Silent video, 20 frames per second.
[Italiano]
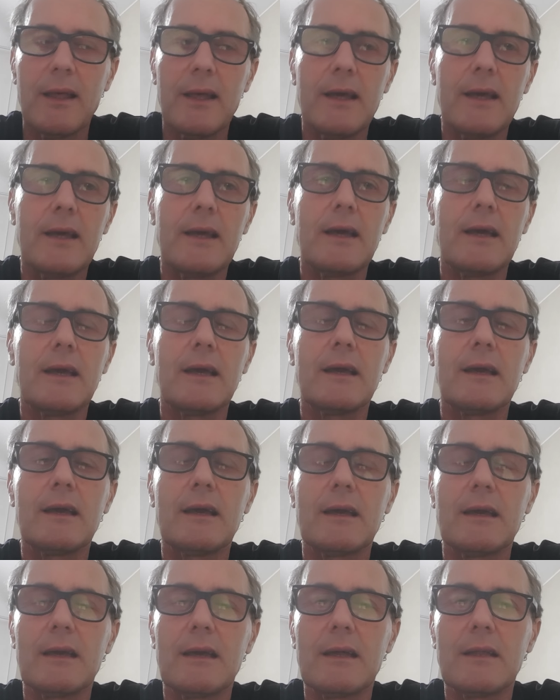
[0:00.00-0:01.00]

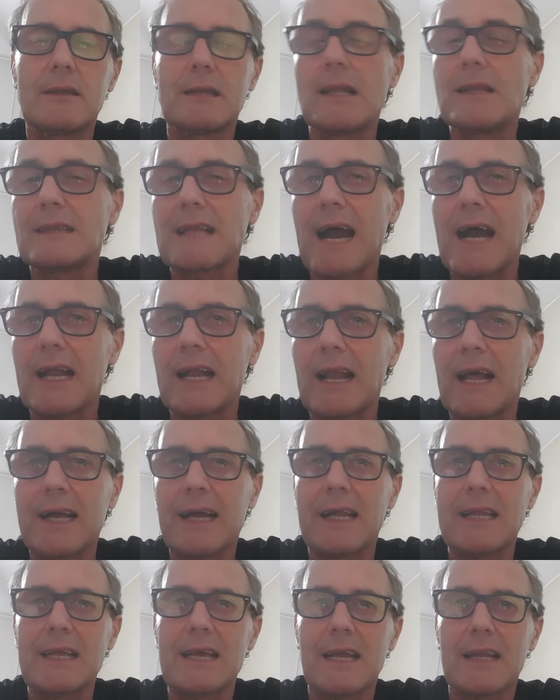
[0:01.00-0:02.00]
eh, tentare la
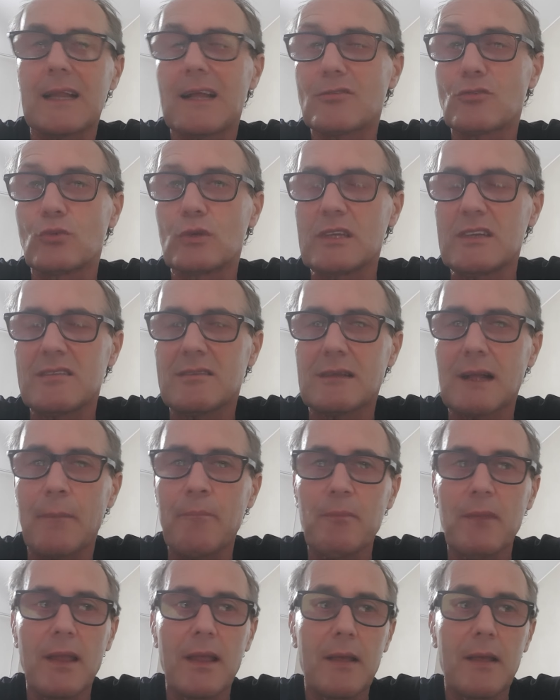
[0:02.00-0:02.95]
carriera da solista.